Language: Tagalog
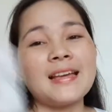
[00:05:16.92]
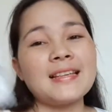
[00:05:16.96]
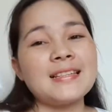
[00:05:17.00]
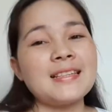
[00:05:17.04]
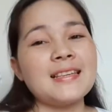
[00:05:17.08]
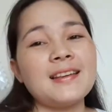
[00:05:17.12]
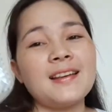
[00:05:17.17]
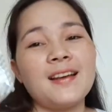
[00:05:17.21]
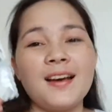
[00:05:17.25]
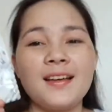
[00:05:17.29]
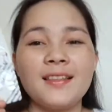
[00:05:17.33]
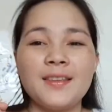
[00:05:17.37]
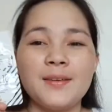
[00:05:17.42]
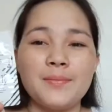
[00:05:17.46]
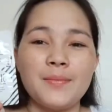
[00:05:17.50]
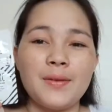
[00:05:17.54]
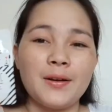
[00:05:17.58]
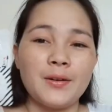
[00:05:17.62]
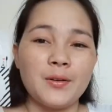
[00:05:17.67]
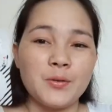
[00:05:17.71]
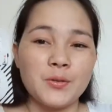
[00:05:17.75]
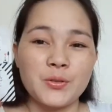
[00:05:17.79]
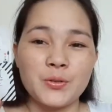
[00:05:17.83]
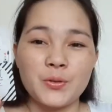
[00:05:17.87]
Kasi nga,
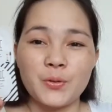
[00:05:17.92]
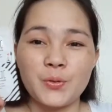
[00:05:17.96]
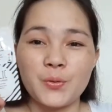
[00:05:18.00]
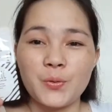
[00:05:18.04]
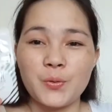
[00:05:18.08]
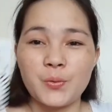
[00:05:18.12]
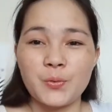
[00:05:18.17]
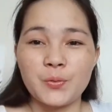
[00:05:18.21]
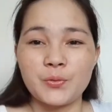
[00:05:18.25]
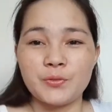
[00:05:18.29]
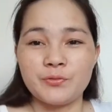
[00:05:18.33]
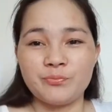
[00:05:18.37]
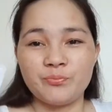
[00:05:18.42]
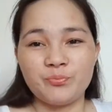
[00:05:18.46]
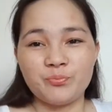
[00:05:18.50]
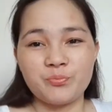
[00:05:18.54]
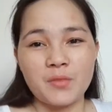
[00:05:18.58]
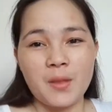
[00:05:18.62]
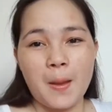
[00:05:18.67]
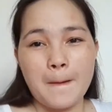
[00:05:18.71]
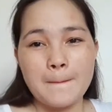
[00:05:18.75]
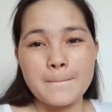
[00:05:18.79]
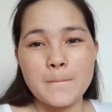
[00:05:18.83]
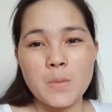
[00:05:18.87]
diba, gusto kong
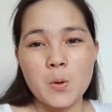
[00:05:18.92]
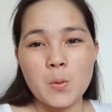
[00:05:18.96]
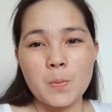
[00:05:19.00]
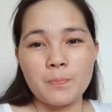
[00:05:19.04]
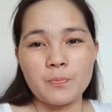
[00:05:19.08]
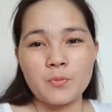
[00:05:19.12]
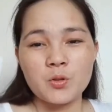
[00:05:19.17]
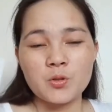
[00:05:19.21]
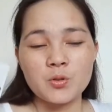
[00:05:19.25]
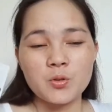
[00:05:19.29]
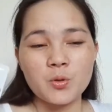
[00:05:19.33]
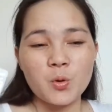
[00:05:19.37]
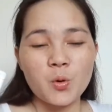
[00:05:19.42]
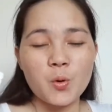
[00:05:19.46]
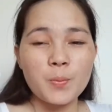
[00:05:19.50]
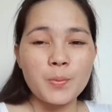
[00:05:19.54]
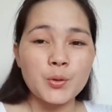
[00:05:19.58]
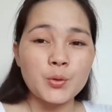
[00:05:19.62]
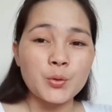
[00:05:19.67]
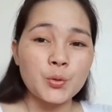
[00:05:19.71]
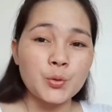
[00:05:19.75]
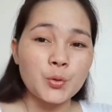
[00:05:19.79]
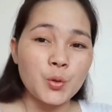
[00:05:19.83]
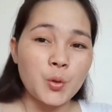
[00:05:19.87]
boom, gusto kong
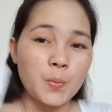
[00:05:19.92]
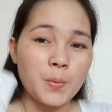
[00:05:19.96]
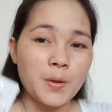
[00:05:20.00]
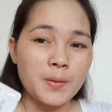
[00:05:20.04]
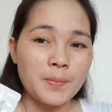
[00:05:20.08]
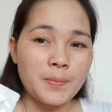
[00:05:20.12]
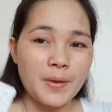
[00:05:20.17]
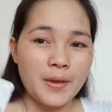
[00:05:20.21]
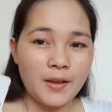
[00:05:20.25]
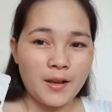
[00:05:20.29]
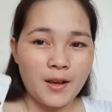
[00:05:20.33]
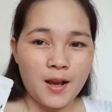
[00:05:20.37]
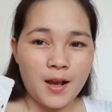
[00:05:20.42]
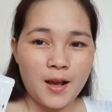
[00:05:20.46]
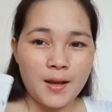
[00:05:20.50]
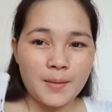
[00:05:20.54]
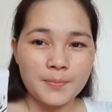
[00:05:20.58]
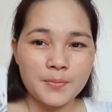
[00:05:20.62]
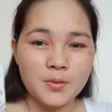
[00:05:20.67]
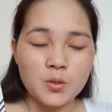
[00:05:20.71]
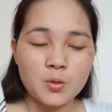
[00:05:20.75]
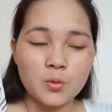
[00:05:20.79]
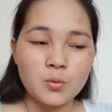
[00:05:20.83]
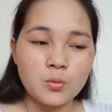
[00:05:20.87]
matutong
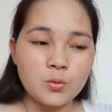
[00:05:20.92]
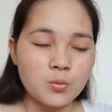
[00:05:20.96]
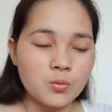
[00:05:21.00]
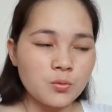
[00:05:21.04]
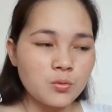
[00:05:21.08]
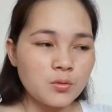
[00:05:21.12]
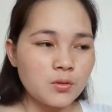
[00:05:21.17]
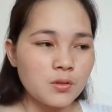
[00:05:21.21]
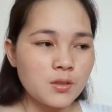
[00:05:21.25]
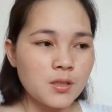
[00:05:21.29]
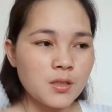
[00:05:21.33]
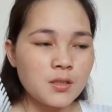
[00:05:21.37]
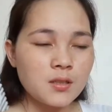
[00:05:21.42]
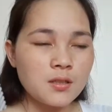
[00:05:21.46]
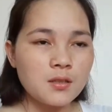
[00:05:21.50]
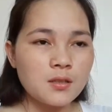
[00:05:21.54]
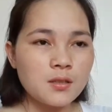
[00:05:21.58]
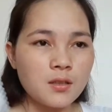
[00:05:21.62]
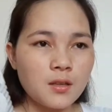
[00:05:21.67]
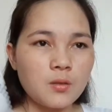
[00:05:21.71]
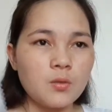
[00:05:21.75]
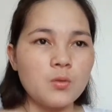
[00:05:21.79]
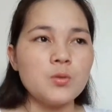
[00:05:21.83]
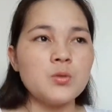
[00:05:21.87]
mag-makeup. So, since
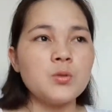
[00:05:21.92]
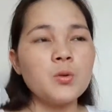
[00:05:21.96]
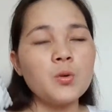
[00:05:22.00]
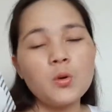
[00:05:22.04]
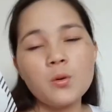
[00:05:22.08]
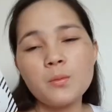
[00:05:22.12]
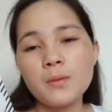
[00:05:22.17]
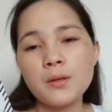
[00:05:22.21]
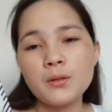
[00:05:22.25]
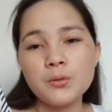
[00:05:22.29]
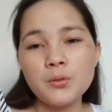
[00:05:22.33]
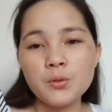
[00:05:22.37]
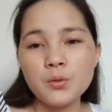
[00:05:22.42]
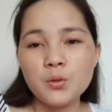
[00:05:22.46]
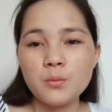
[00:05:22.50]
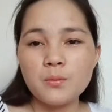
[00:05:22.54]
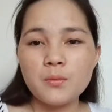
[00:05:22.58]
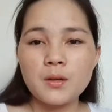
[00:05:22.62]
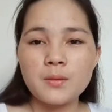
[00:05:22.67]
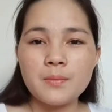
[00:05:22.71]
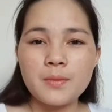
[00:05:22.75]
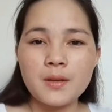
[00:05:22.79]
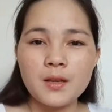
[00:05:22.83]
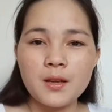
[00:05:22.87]
na gusto kong matutong
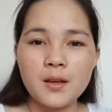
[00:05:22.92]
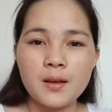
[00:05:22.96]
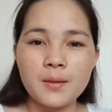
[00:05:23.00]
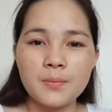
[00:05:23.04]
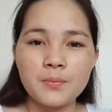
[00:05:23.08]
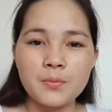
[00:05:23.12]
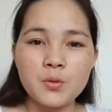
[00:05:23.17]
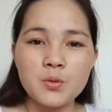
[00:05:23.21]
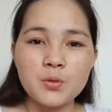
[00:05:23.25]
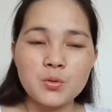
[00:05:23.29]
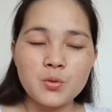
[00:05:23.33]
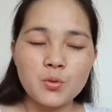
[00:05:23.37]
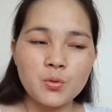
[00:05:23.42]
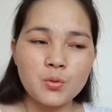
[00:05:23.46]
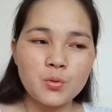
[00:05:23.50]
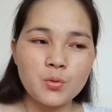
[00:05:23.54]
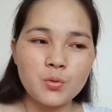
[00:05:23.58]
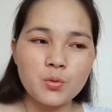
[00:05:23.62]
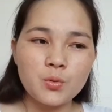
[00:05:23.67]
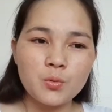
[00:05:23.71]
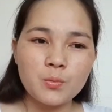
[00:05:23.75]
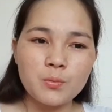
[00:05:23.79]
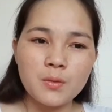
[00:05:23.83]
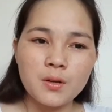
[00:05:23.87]
mag-makeup, gusto
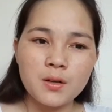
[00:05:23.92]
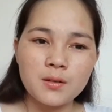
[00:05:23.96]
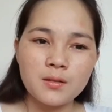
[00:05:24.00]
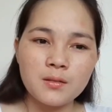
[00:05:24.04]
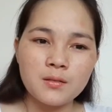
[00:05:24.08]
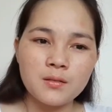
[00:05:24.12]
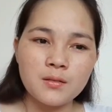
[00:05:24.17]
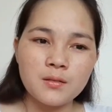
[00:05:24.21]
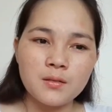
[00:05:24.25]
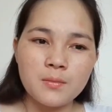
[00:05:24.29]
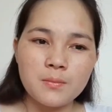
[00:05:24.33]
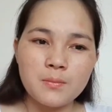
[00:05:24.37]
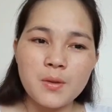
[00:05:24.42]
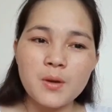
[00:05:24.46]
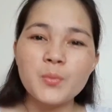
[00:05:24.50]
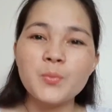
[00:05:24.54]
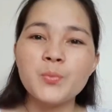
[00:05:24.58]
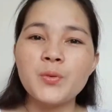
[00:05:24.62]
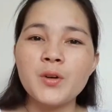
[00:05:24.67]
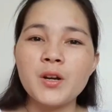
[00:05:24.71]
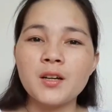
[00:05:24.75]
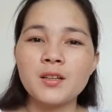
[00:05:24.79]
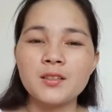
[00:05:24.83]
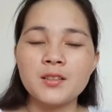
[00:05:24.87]
kong mag,
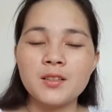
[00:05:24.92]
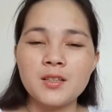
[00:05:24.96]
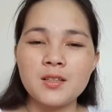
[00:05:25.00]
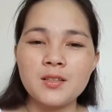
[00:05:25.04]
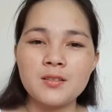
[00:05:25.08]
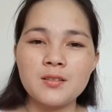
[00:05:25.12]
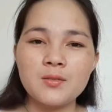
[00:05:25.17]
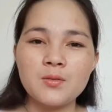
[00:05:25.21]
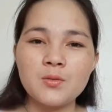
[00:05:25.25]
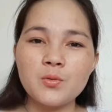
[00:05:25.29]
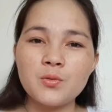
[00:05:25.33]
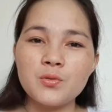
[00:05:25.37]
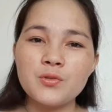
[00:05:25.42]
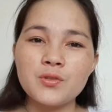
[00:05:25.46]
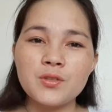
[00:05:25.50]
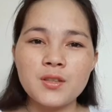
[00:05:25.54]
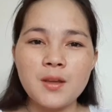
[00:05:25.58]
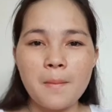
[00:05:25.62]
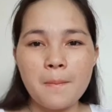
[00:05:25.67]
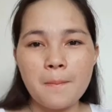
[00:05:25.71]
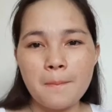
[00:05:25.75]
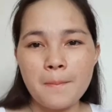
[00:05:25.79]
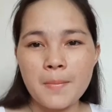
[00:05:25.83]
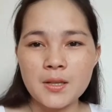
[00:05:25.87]
mag-practice dun
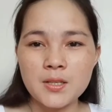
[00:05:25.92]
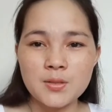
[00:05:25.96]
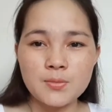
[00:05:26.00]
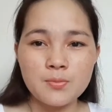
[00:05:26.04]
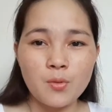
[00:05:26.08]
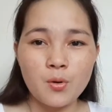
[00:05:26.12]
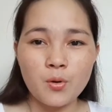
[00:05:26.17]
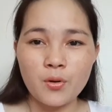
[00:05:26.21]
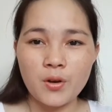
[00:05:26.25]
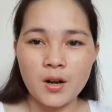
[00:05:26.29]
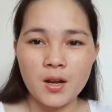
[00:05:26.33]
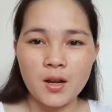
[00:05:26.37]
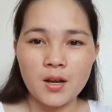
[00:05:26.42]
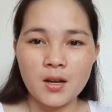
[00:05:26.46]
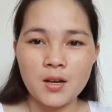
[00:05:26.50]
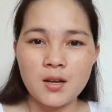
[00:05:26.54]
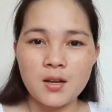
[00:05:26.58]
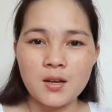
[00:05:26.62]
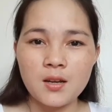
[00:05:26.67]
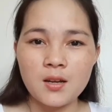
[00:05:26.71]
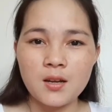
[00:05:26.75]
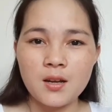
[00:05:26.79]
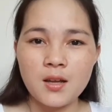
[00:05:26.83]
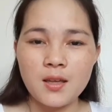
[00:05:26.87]
sa mas mora
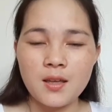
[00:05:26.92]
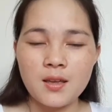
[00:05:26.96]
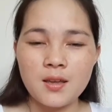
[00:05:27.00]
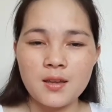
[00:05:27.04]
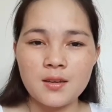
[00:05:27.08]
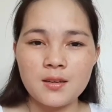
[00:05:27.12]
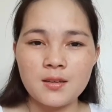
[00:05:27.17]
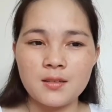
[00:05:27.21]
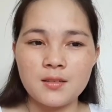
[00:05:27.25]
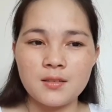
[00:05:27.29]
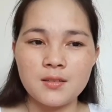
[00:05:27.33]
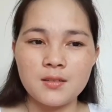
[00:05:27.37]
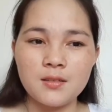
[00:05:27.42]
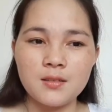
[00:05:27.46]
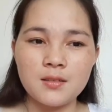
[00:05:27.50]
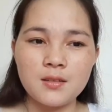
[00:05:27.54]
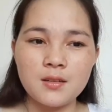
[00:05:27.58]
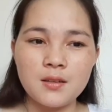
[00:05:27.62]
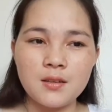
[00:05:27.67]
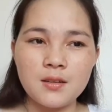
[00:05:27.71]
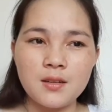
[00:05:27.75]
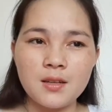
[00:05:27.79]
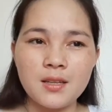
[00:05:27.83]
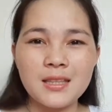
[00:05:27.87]
and
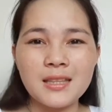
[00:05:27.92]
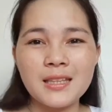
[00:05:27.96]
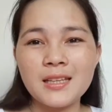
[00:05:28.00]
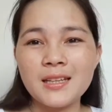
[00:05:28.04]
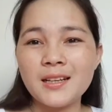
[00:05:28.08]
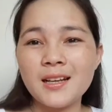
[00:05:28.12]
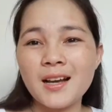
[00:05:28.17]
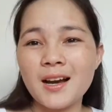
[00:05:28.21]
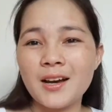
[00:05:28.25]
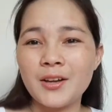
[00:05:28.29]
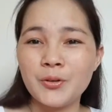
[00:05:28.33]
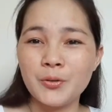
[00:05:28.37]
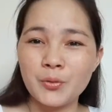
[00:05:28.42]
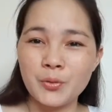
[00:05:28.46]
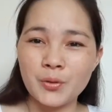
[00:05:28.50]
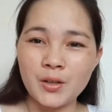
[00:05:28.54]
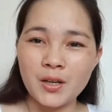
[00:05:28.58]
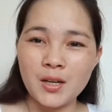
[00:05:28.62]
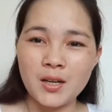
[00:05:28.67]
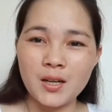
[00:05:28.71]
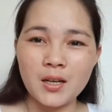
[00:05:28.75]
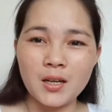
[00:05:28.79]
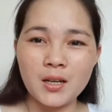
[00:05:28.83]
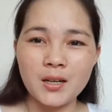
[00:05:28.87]
hindi gaano
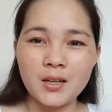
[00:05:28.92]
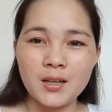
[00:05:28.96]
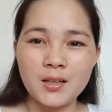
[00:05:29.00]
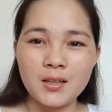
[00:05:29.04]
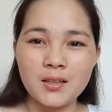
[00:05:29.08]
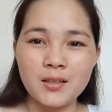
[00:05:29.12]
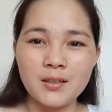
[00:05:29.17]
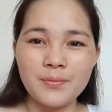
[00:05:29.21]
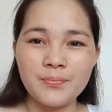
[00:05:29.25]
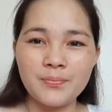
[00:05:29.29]
ka